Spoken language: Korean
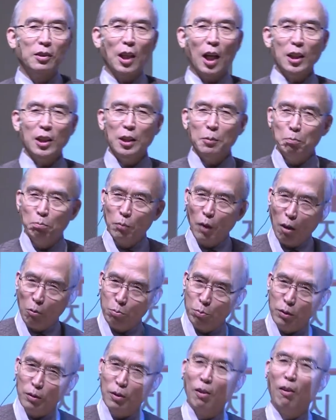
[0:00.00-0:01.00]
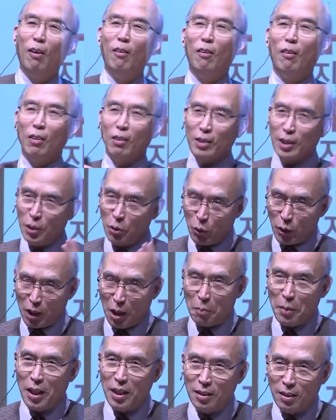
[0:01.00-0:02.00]
40억부터 기록이
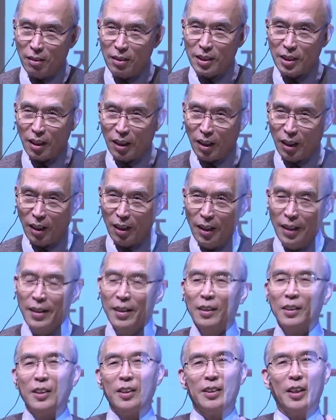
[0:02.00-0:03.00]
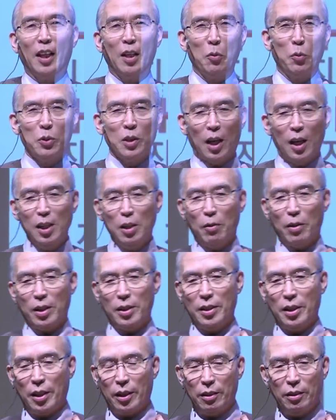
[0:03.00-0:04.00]
남아있는 거잖아. 이게 제가 오늘 하려고
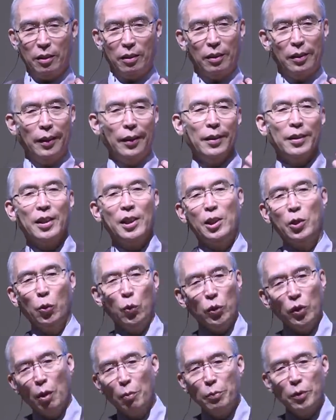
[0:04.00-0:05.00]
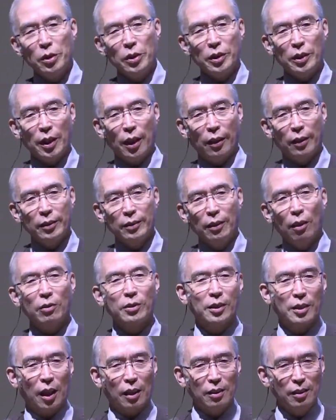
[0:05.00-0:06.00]
하는 얘기는 기록이 없는 시대의
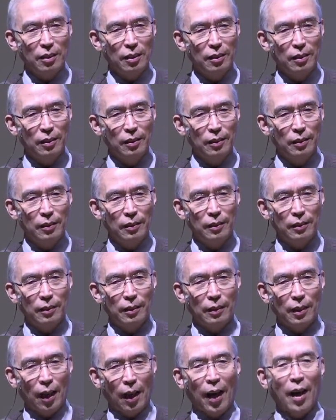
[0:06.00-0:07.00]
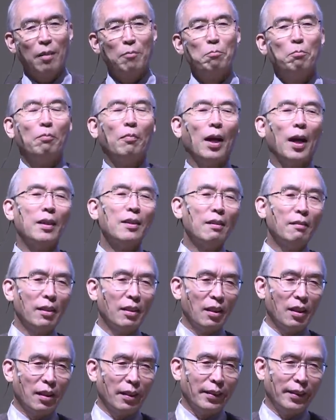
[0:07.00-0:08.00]
역사를 하는
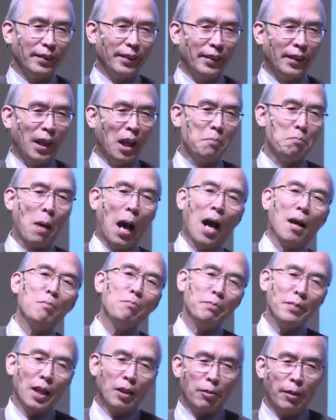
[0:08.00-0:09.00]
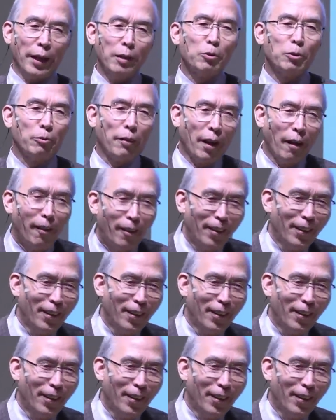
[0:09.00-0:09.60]
거니까 내 마음대로 해도 돼요.